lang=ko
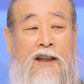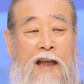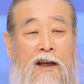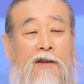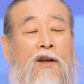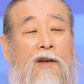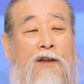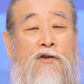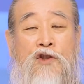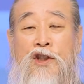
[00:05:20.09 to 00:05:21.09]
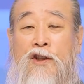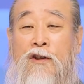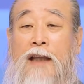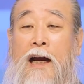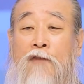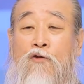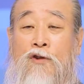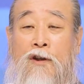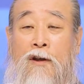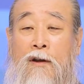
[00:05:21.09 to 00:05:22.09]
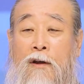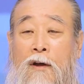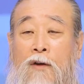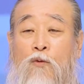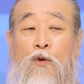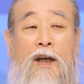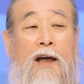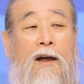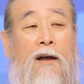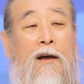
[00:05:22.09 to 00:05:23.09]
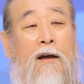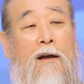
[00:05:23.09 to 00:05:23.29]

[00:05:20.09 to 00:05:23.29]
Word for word: 이 땅에 태어나서 지식을 다 갖춰서 우리가